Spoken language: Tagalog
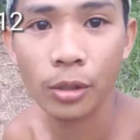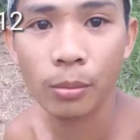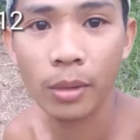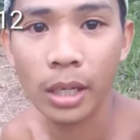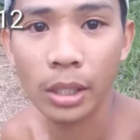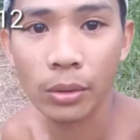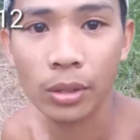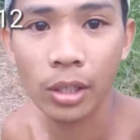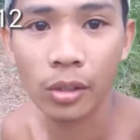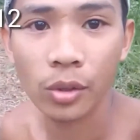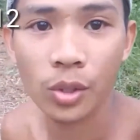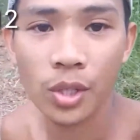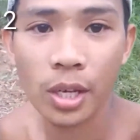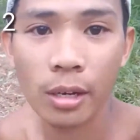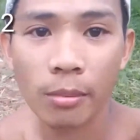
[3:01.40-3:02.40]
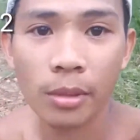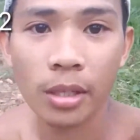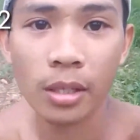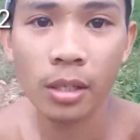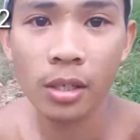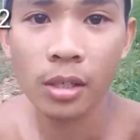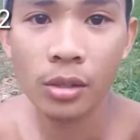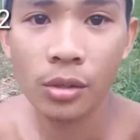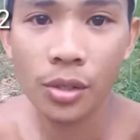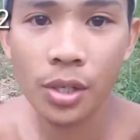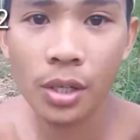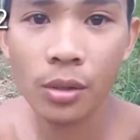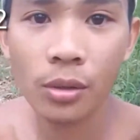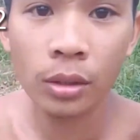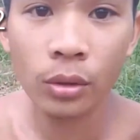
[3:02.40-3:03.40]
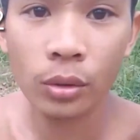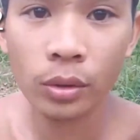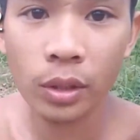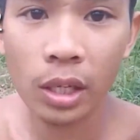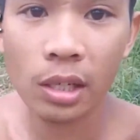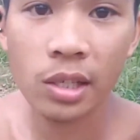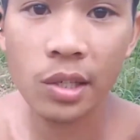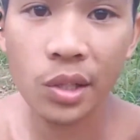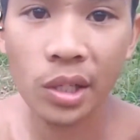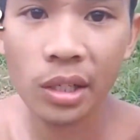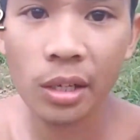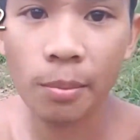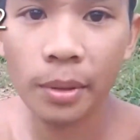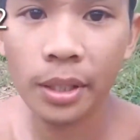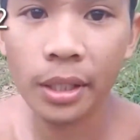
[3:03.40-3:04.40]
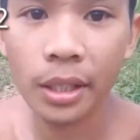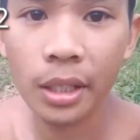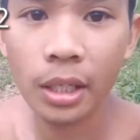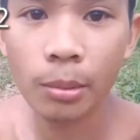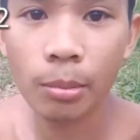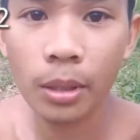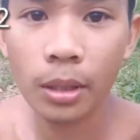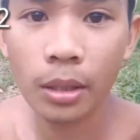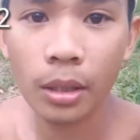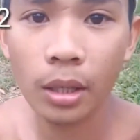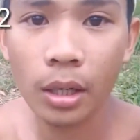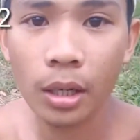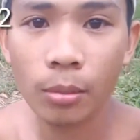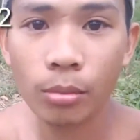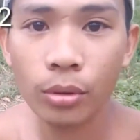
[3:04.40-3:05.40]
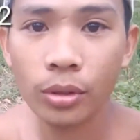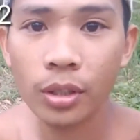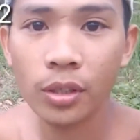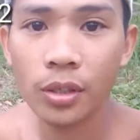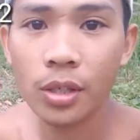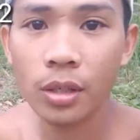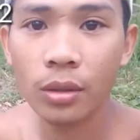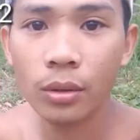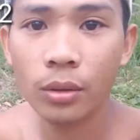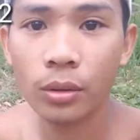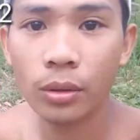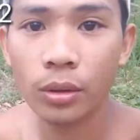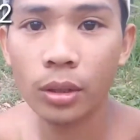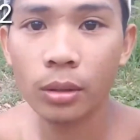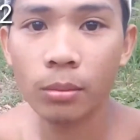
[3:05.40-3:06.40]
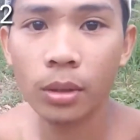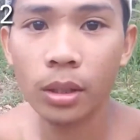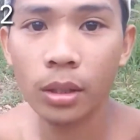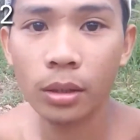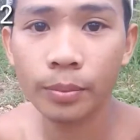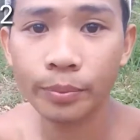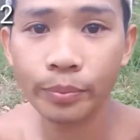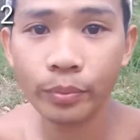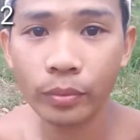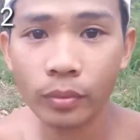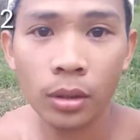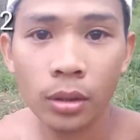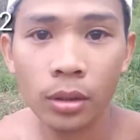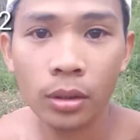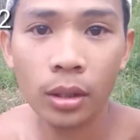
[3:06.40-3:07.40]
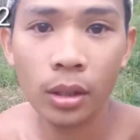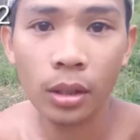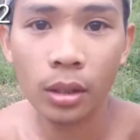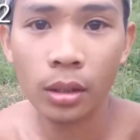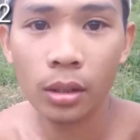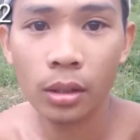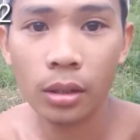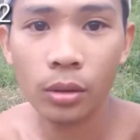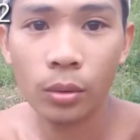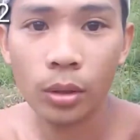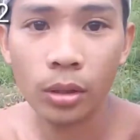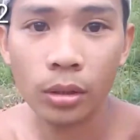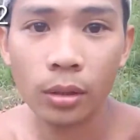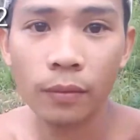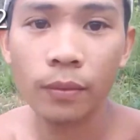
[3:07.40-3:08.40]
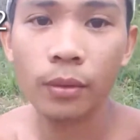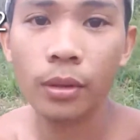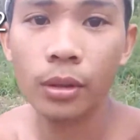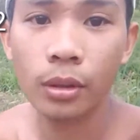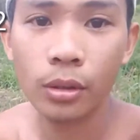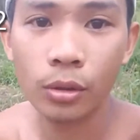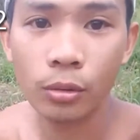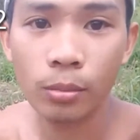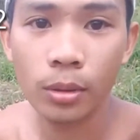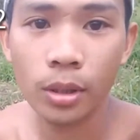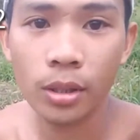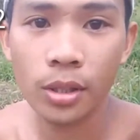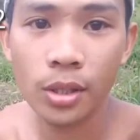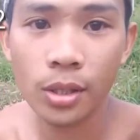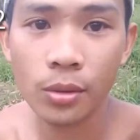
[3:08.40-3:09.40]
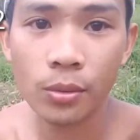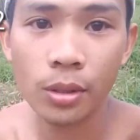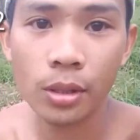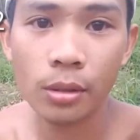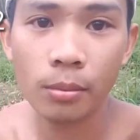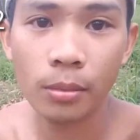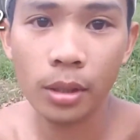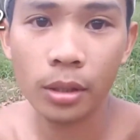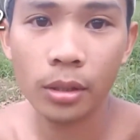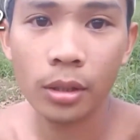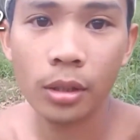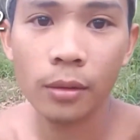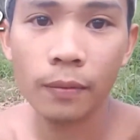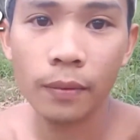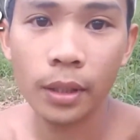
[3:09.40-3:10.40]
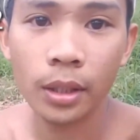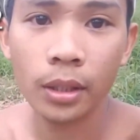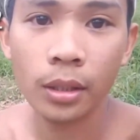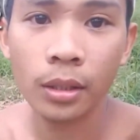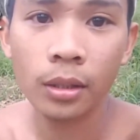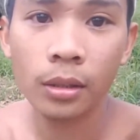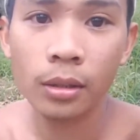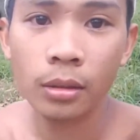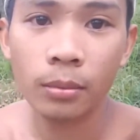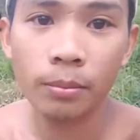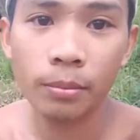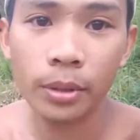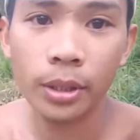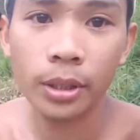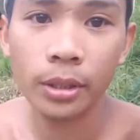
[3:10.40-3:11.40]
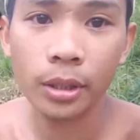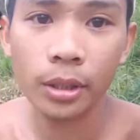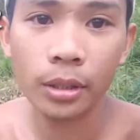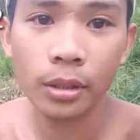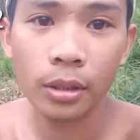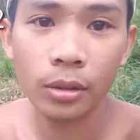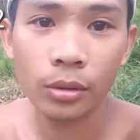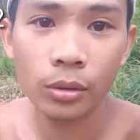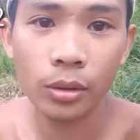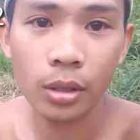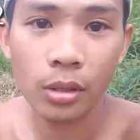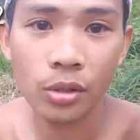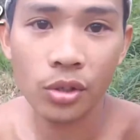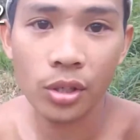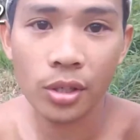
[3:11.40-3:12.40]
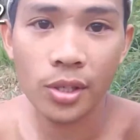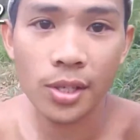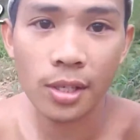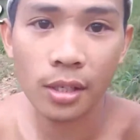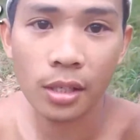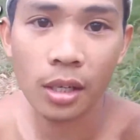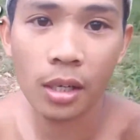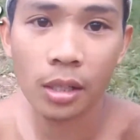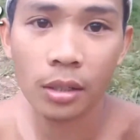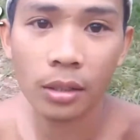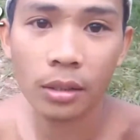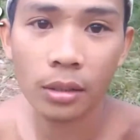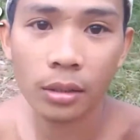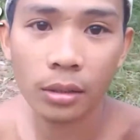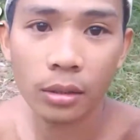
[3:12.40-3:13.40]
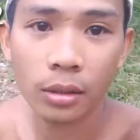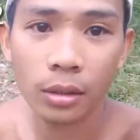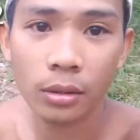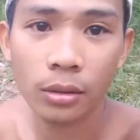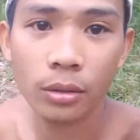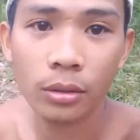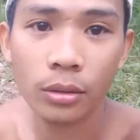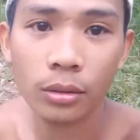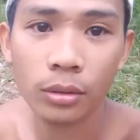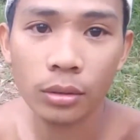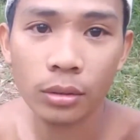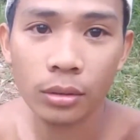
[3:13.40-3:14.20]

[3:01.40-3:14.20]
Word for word: na dumayo dito sa amin so siguro yung taas ng lipad nila ba, aabutin siguro ng mga 324 cubic square meter feet per 32 inches in height ganun